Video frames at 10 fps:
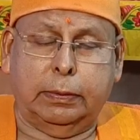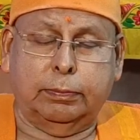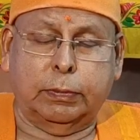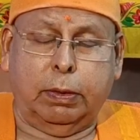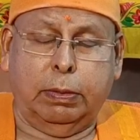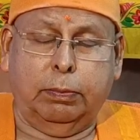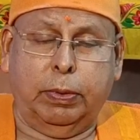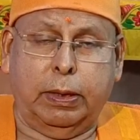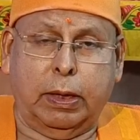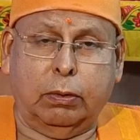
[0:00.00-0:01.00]
तभी
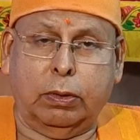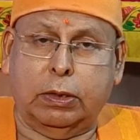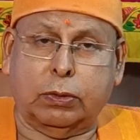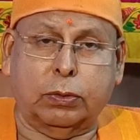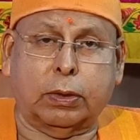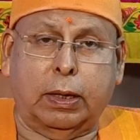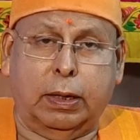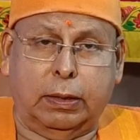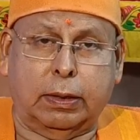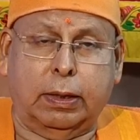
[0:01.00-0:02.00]
वैराग्य किसको
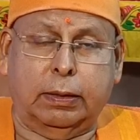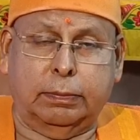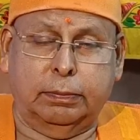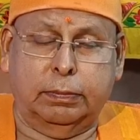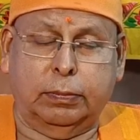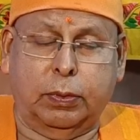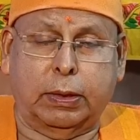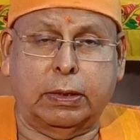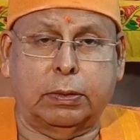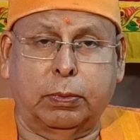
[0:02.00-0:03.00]
कहलाता है व्हाट
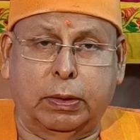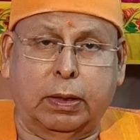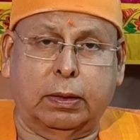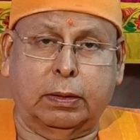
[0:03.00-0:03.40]
इज़ वैराग्य